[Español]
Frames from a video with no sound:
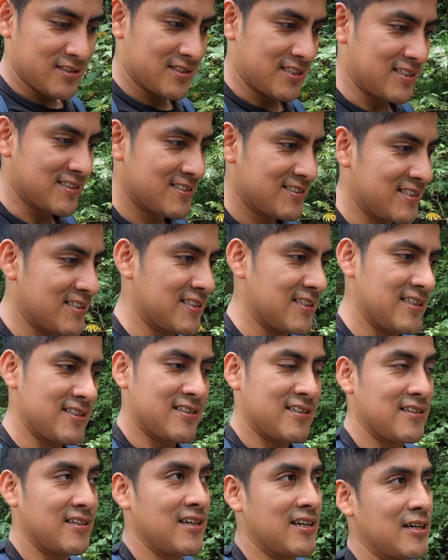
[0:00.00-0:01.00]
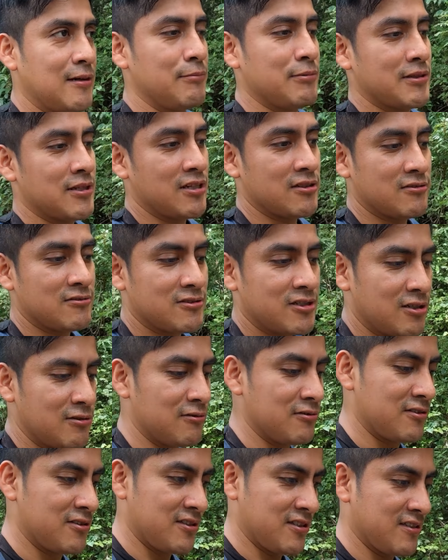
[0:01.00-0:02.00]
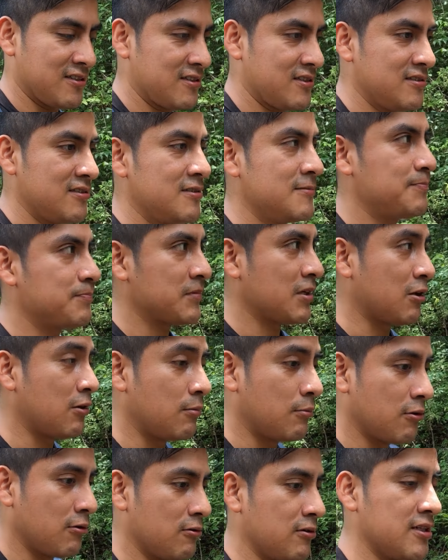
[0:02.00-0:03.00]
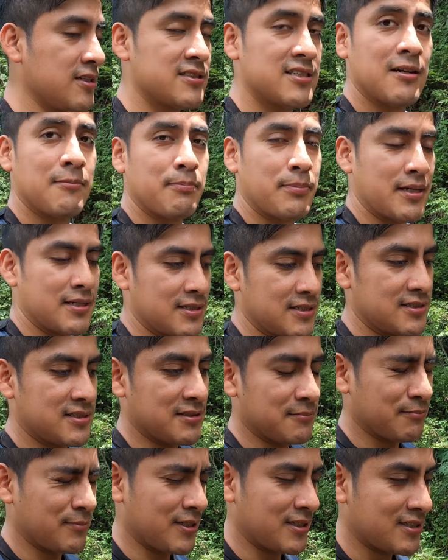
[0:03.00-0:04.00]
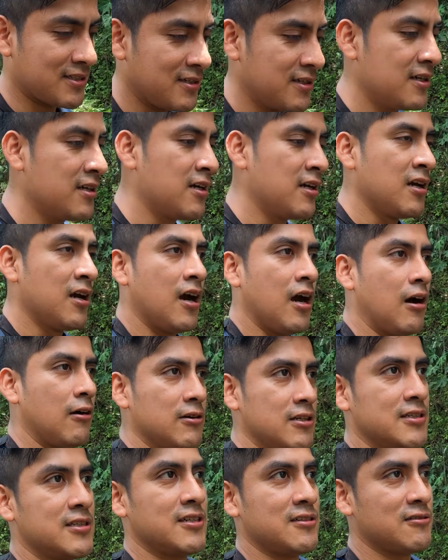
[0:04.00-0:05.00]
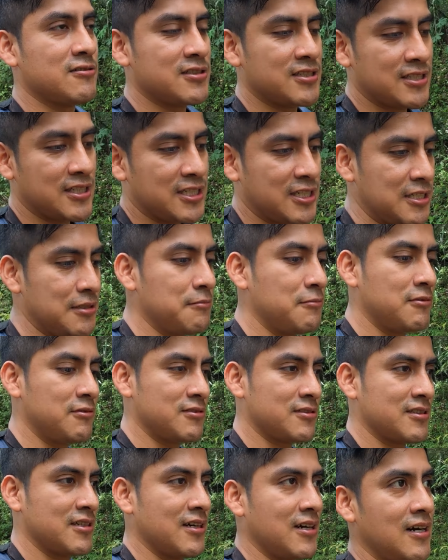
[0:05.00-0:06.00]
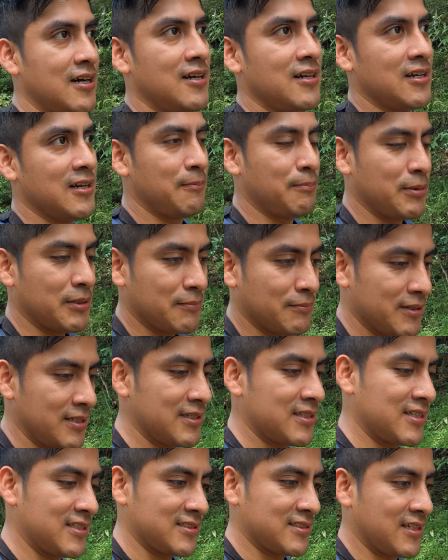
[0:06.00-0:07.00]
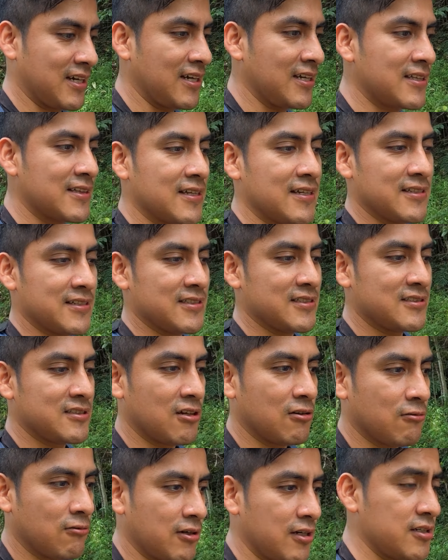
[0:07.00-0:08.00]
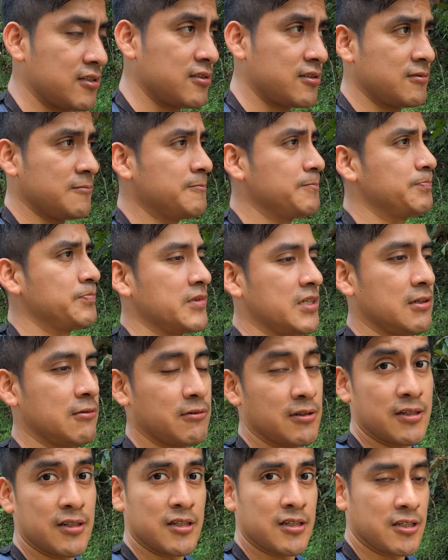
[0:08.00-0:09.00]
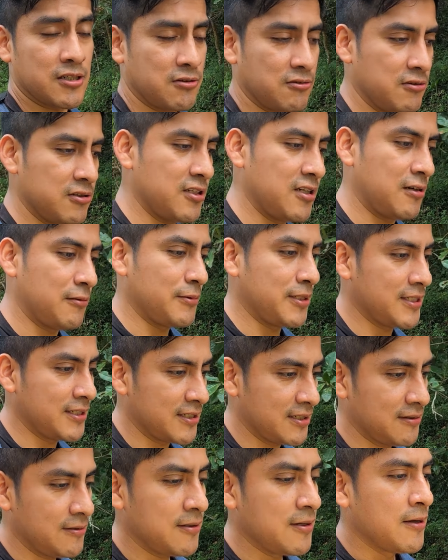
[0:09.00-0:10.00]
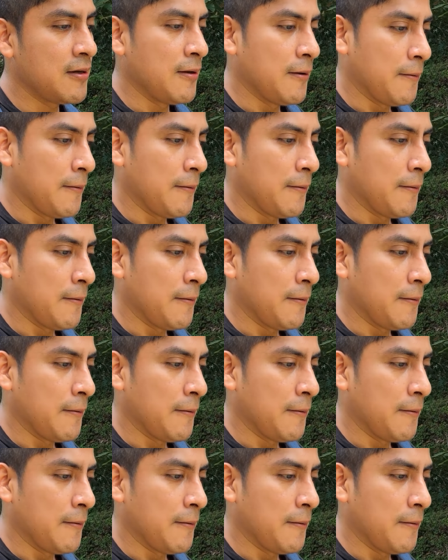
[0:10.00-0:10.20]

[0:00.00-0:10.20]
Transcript: tan cerquita de la capital Tuxtla Gutiérrez como lo es el Parque Simbac. Ahorita nos dirigimos a la primer cascadita de este lugar. Recuerden que yo ya vine,